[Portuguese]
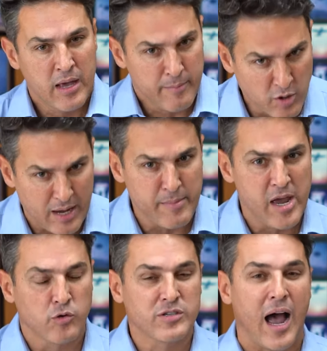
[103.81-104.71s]
Meus
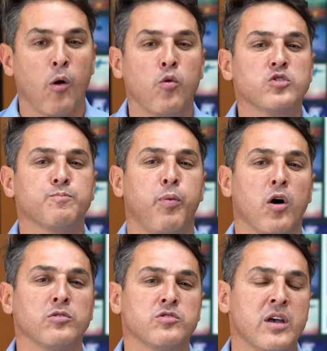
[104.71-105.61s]
amigos, alguns
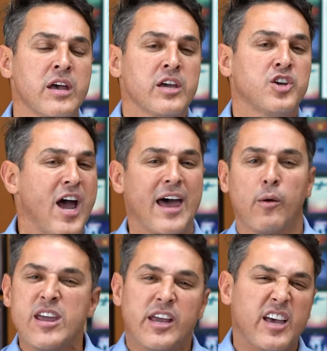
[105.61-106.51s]
pontos que já
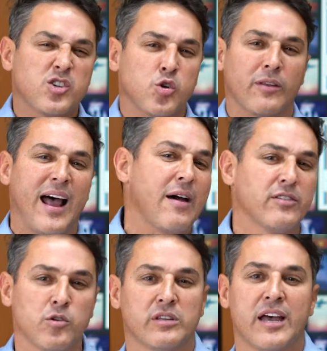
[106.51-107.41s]
eram
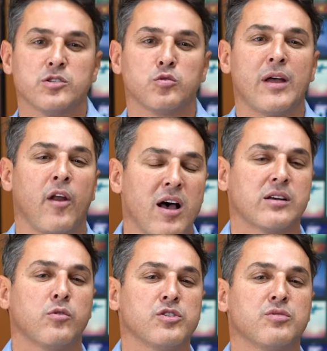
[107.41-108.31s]
inquestionáveis no texto da
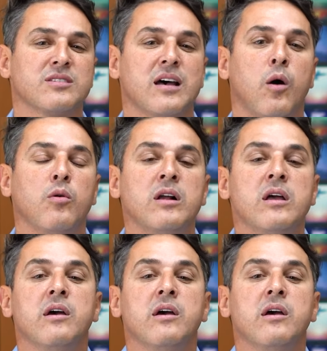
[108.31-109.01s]
nossa Constituição